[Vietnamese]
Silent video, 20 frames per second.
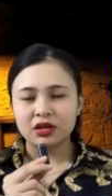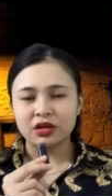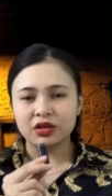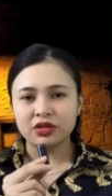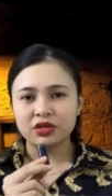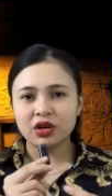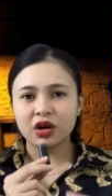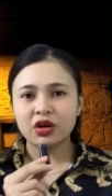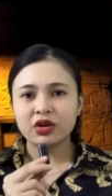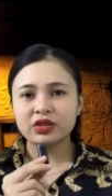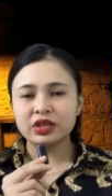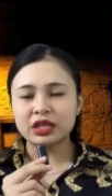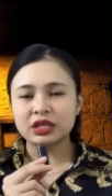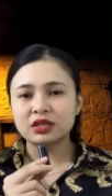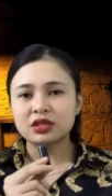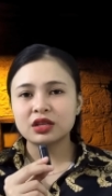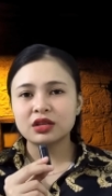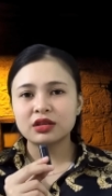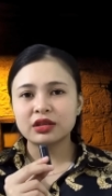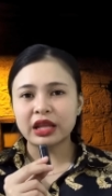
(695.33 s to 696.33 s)
rồi cho
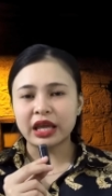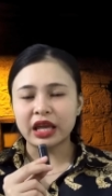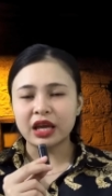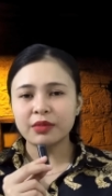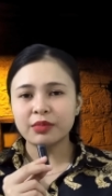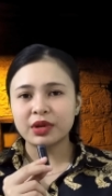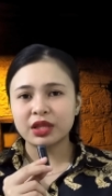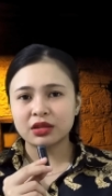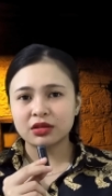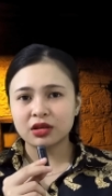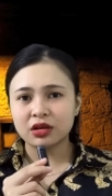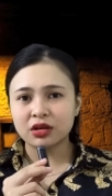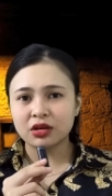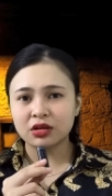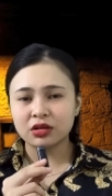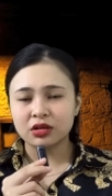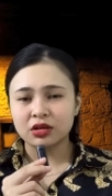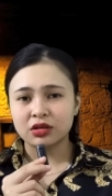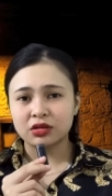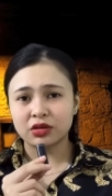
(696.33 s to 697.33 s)
chị sinh đẻ bình
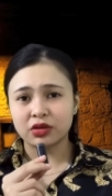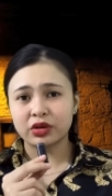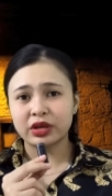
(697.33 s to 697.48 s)
thường,